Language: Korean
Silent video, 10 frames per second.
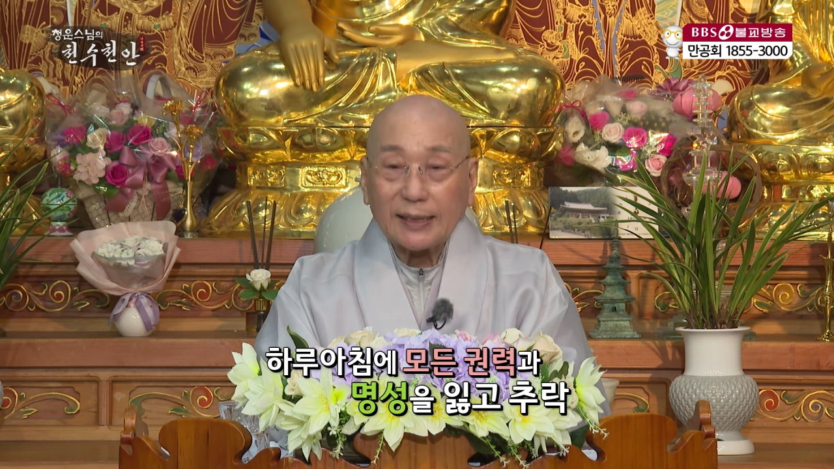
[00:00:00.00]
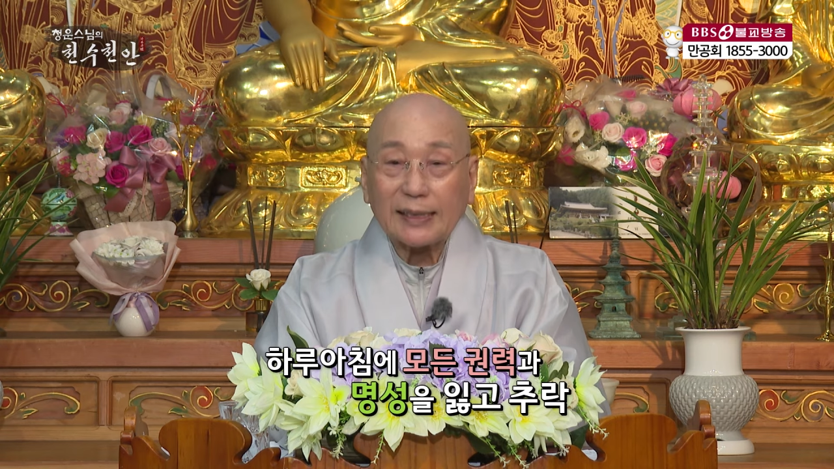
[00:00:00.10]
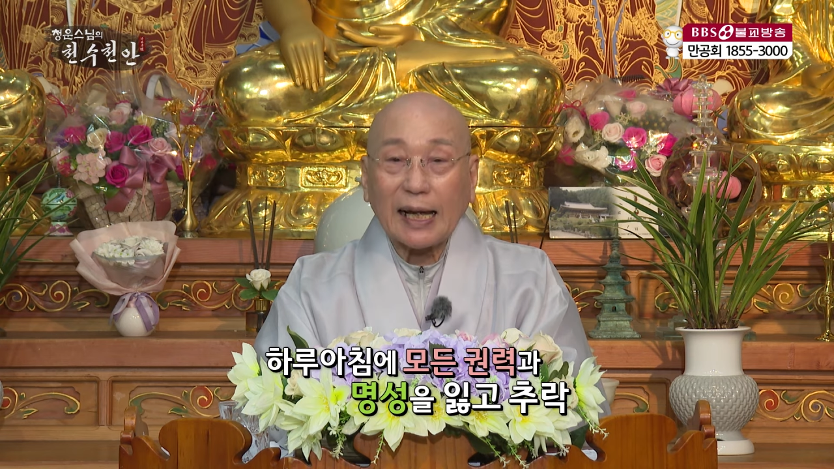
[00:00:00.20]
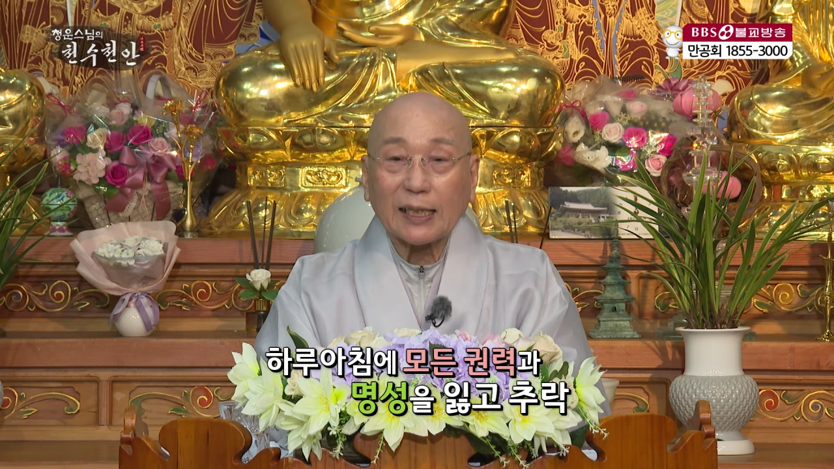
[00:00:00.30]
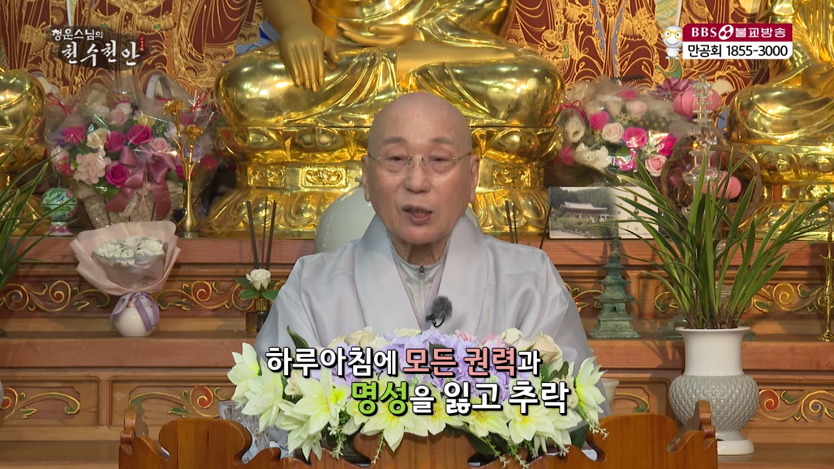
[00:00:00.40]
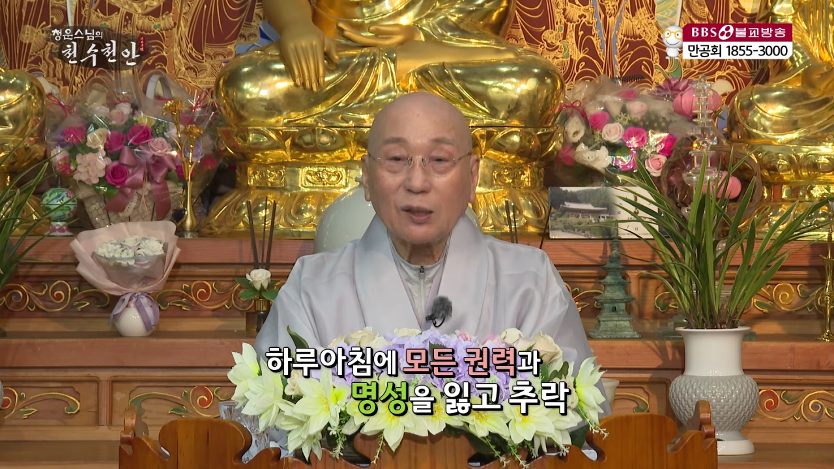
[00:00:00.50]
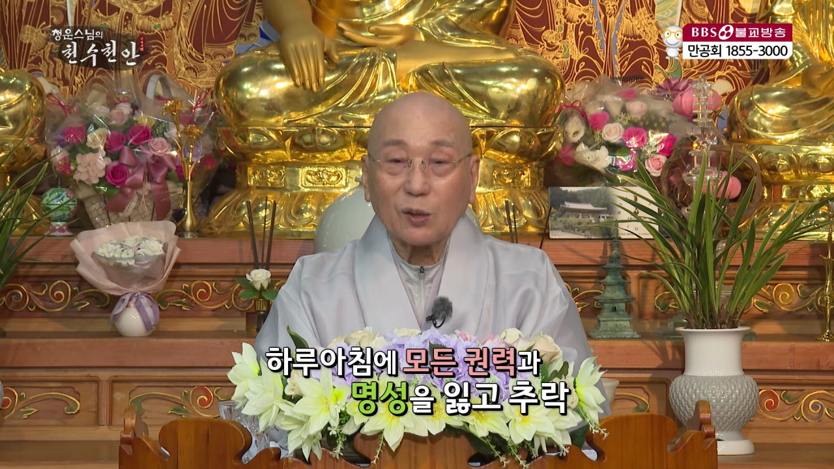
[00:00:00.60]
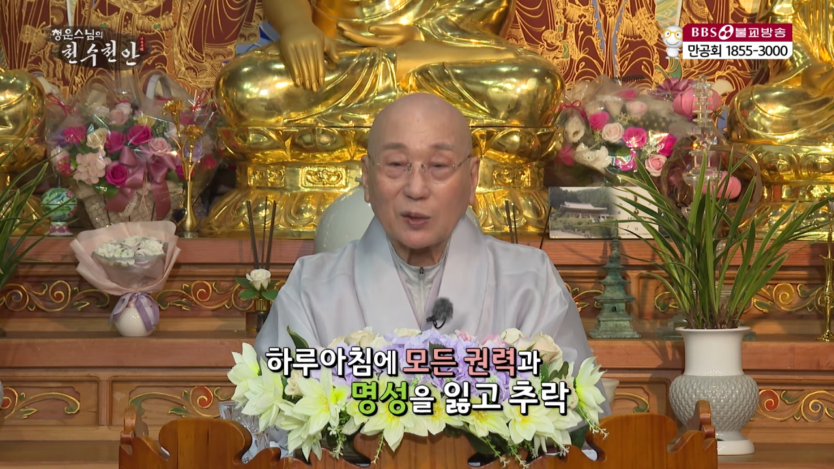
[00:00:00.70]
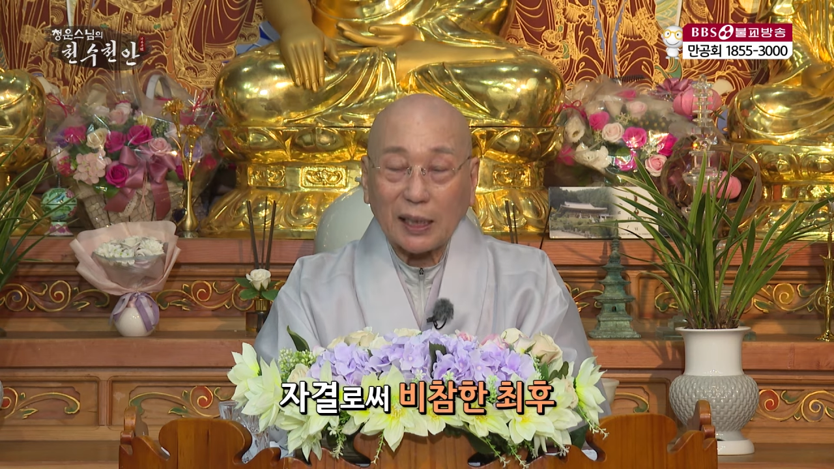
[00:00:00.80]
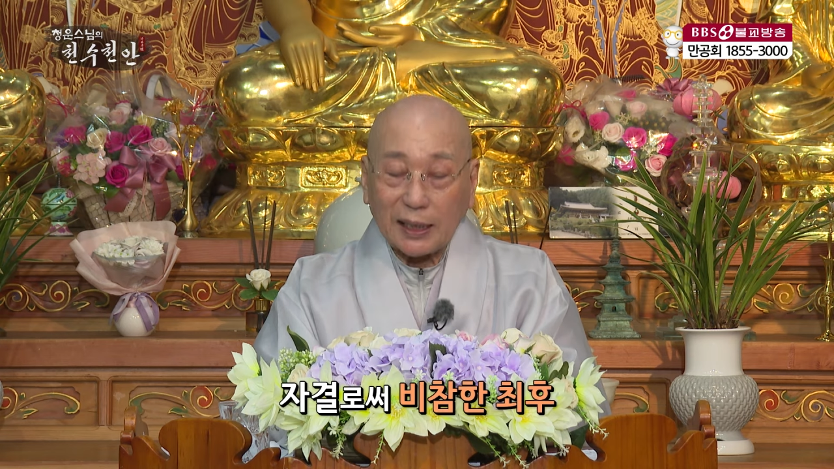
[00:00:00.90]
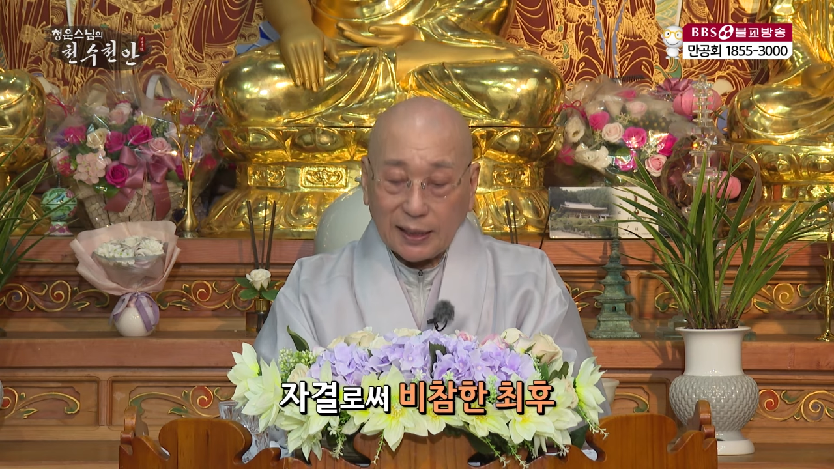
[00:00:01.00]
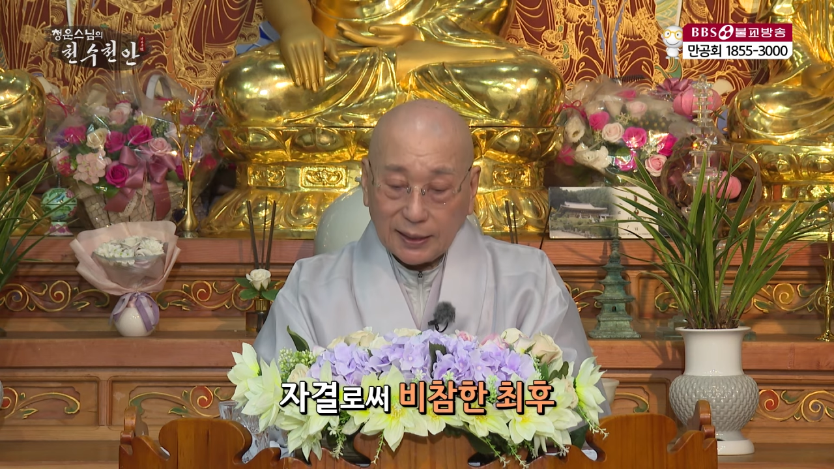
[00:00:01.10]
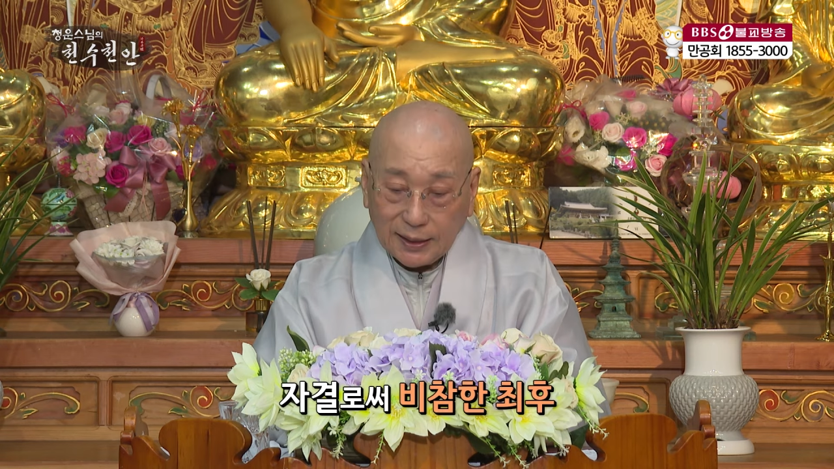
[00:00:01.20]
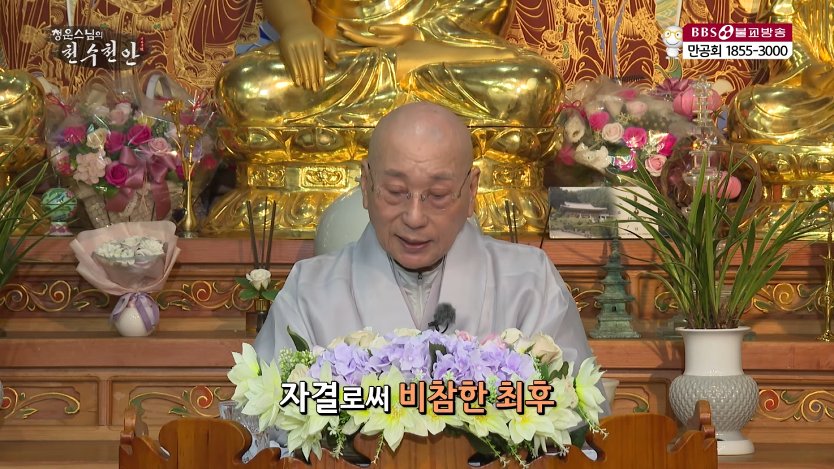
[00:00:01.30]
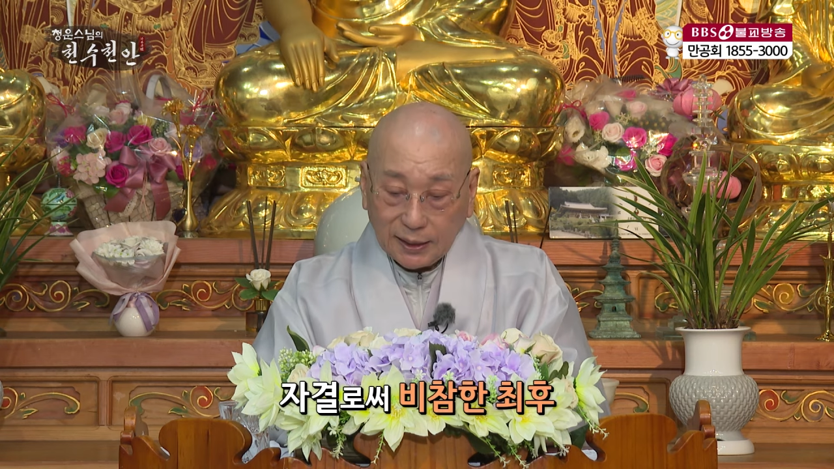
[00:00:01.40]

자결로서 아까